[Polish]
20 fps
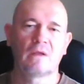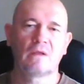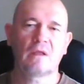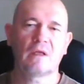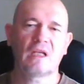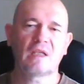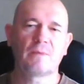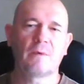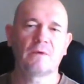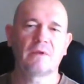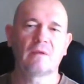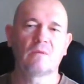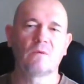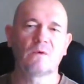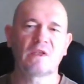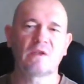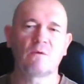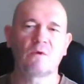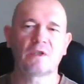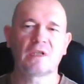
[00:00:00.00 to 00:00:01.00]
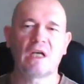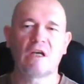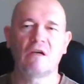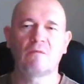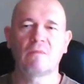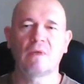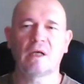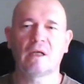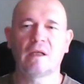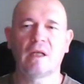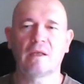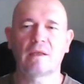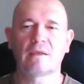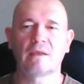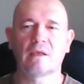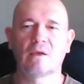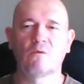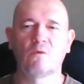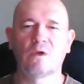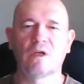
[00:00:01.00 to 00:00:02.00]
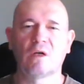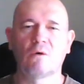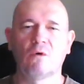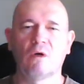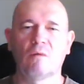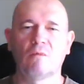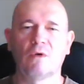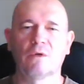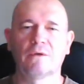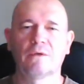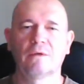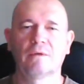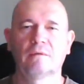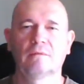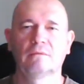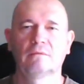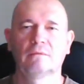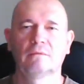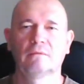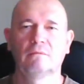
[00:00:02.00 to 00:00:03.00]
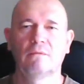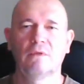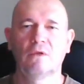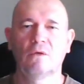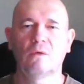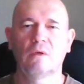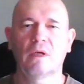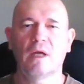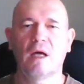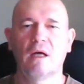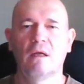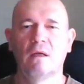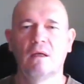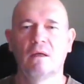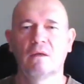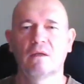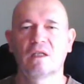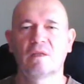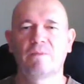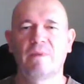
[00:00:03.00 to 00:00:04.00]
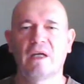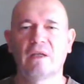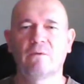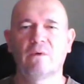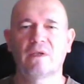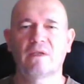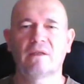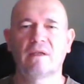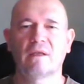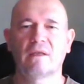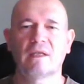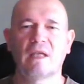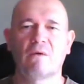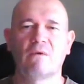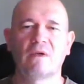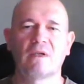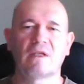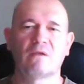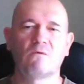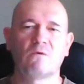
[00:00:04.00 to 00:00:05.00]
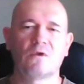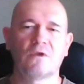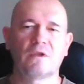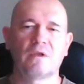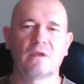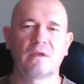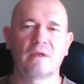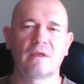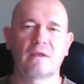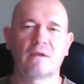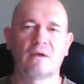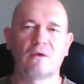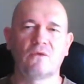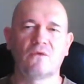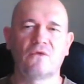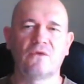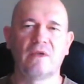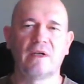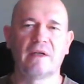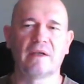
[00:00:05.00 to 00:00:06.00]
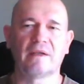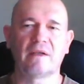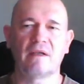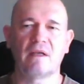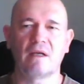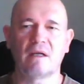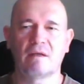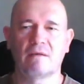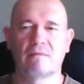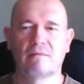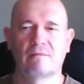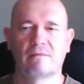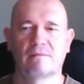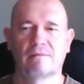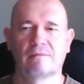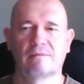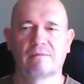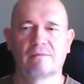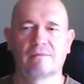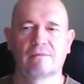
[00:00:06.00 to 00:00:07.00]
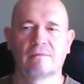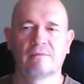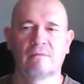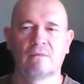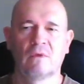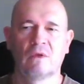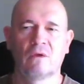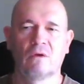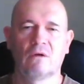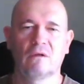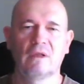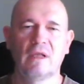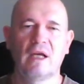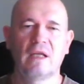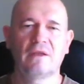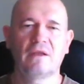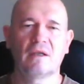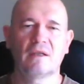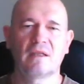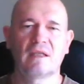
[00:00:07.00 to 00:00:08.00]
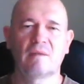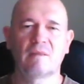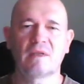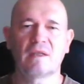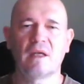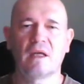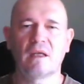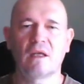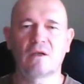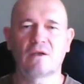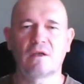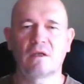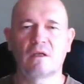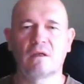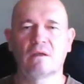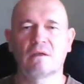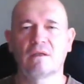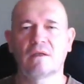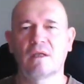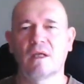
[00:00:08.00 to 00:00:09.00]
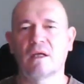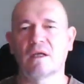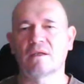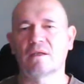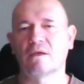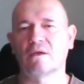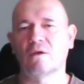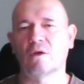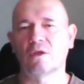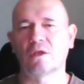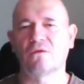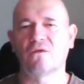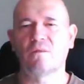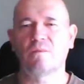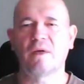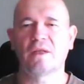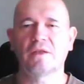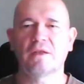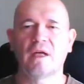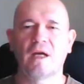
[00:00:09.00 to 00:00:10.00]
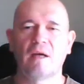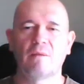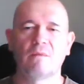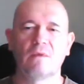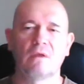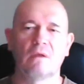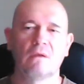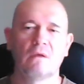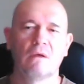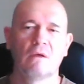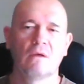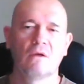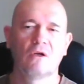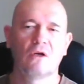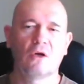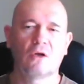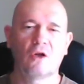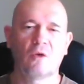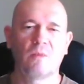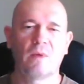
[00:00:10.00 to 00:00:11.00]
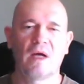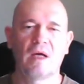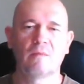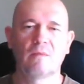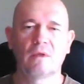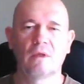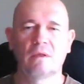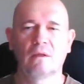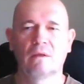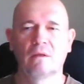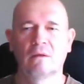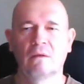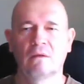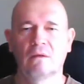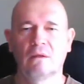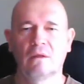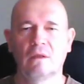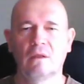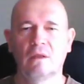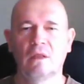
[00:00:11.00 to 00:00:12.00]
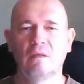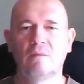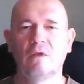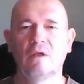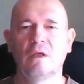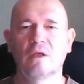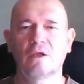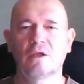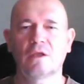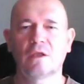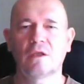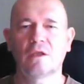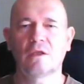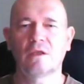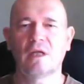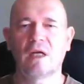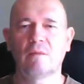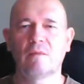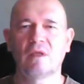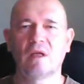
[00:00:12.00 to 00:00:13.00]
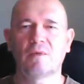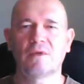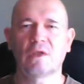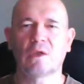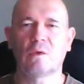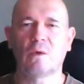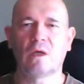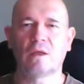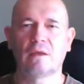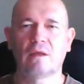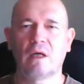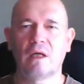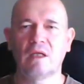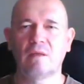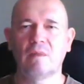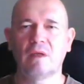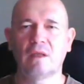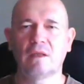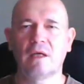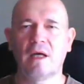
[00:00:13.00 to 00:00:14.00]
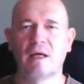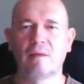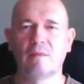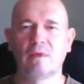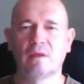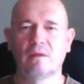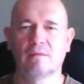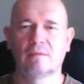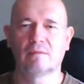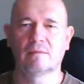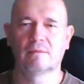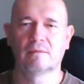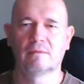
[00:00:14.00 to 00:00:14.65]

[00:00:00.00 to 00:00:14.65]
Zaraz potem usłyszałem na klatce głuchy łomot. Midulka spadła z tej całej złości ze schodów na ryja. Od lat jestem zdania, że seks grozi wypadkami, chorobami i innymi nieszczęściami, na przykład alimentami.